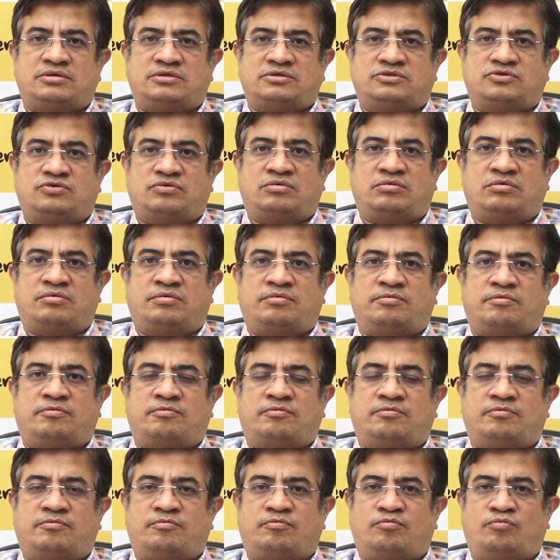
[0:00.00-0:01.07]
సో
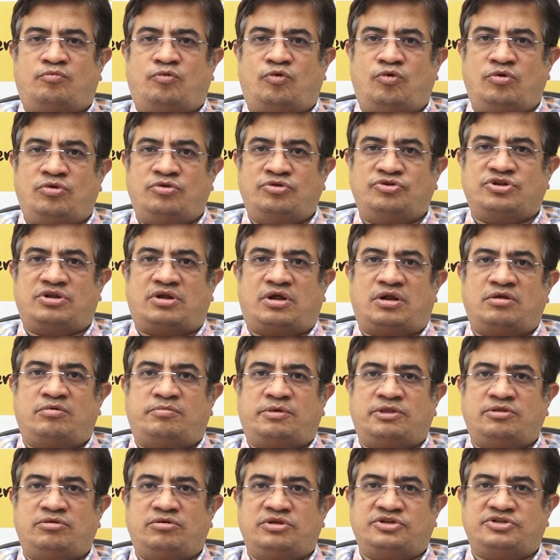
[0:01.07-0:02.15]
మూడు నుంచి నాలుగు
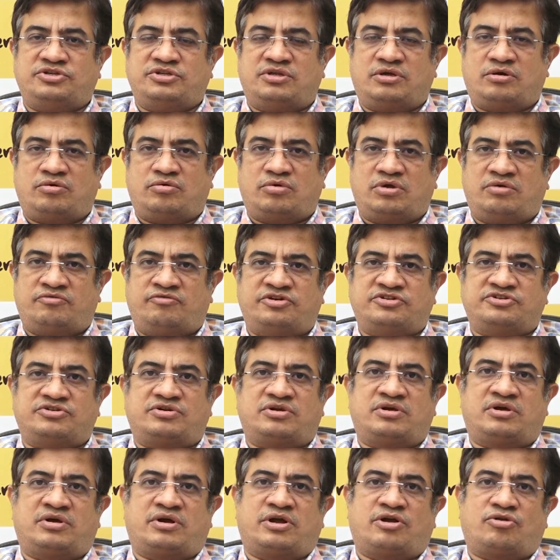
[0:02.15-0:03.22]
మందులు ఇచ్చినా కూడా ఫిట్స్
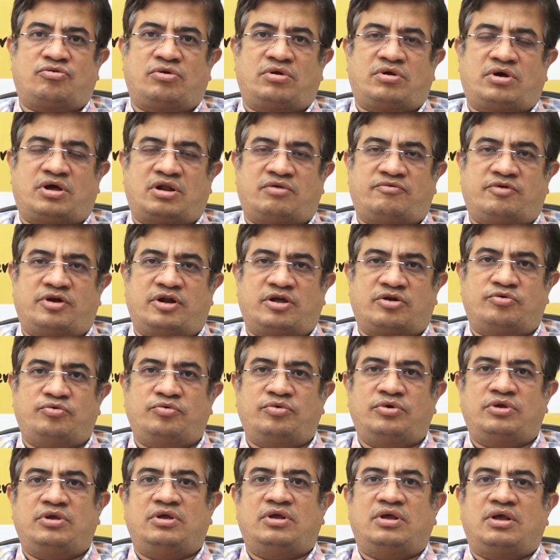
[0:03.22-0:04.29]
కంట్రోల్ కాని వాళ్లకు
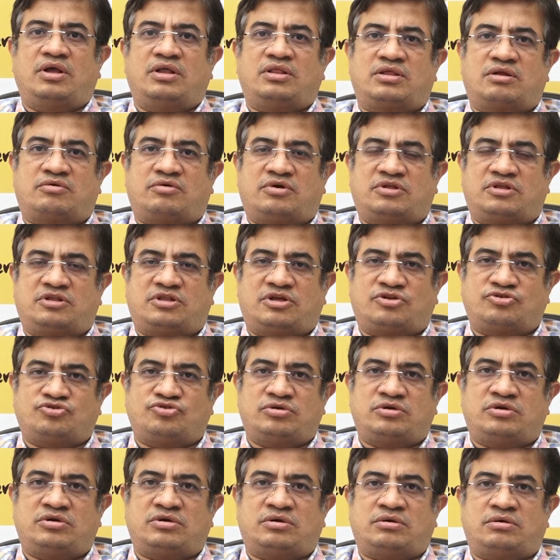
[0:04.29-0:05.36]
తర్వాత
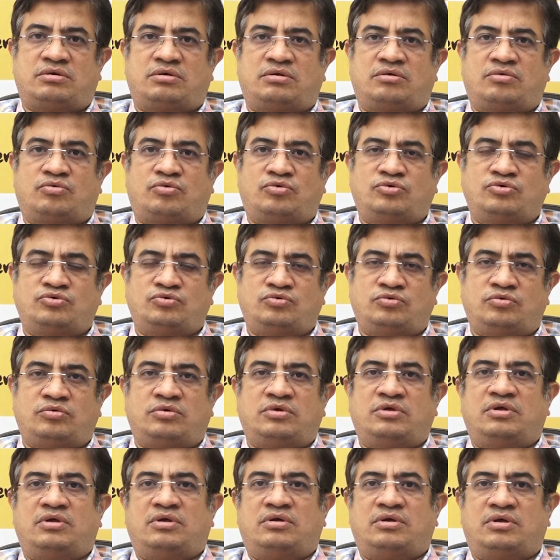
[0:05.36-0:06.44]
తరచుగా రోజు
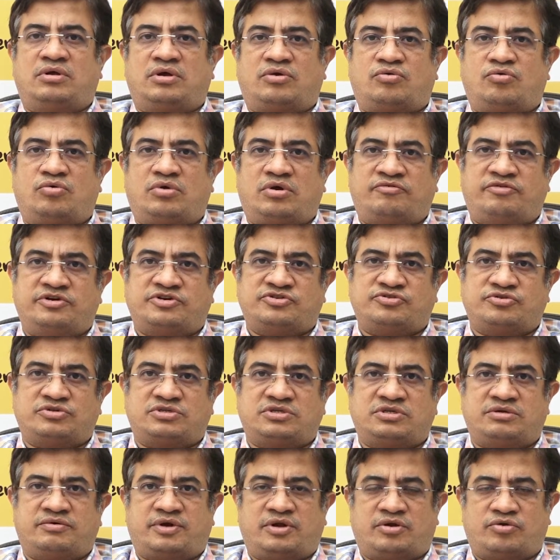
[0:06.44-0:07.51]
ఎక్కువగా ఫిట్స్
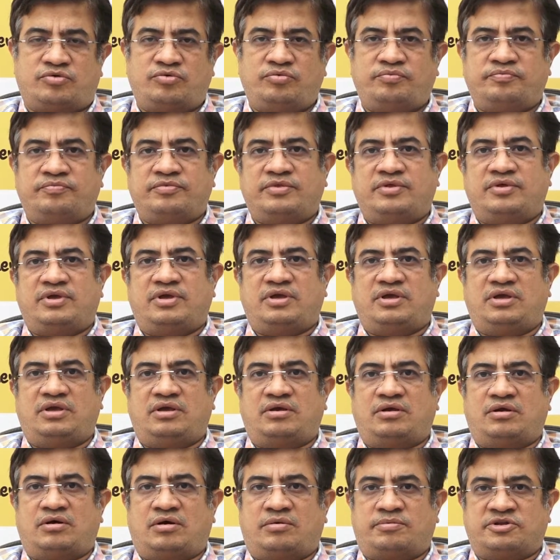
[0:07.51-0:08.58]
వచ్చే వాళ్ళకు ఈ
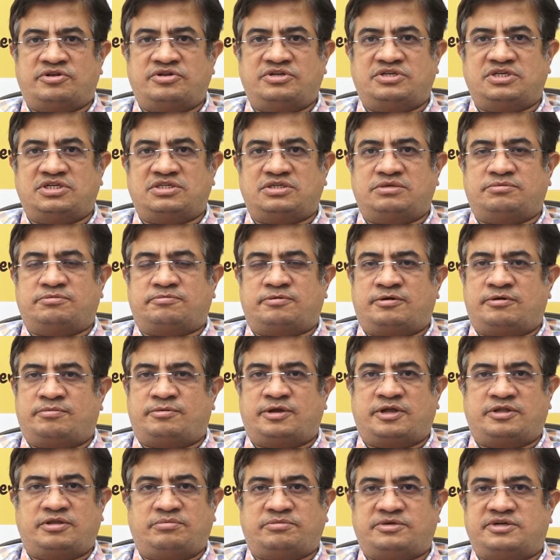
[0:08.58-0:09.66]
ఆపరేషన్ చేసే
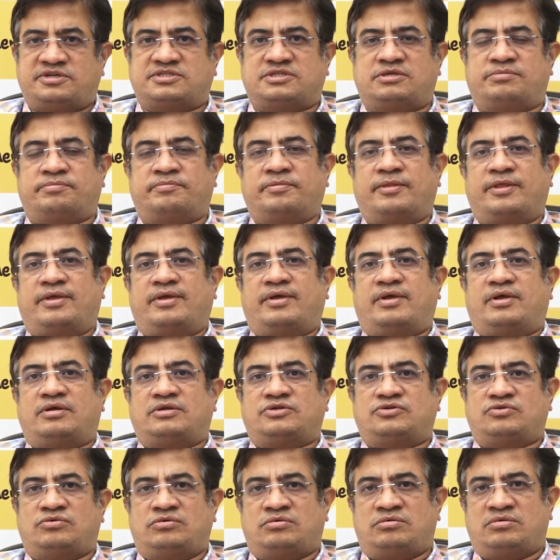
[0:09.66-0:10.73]
ప్రయత్నం చేస్తాం
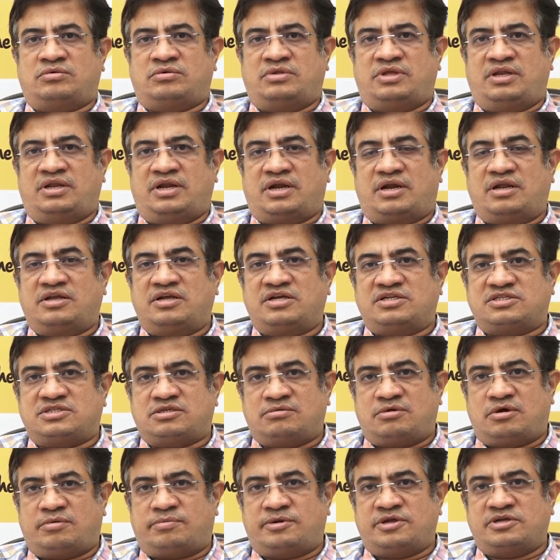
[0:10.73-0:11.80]
సో దీన్ని ఎట్లా చేస్తాం
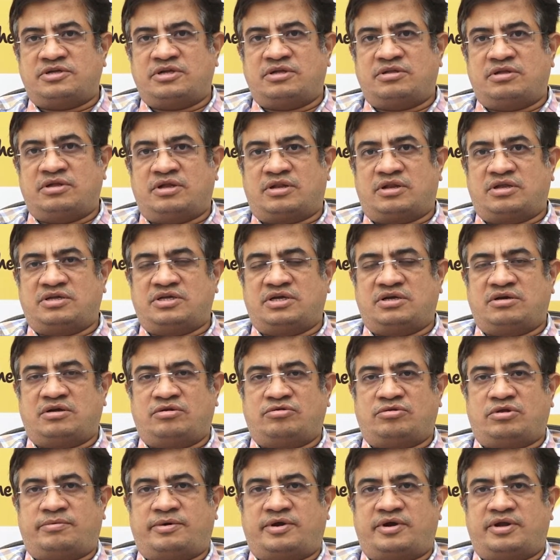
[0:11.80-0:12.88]
ఆపరేషన్ ఎట్లా
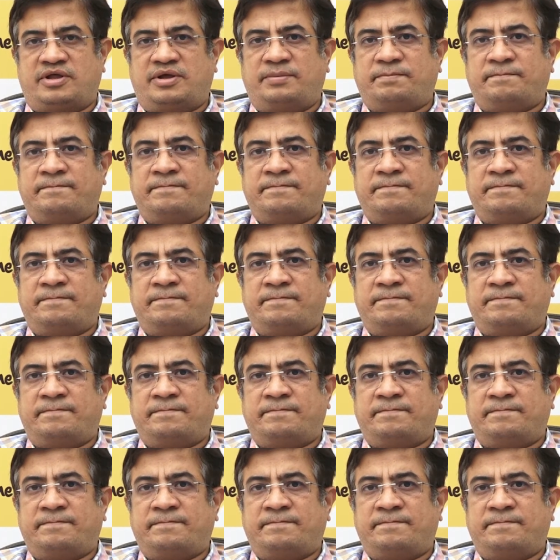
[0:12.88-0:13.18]
చేయగలుగుతామంటే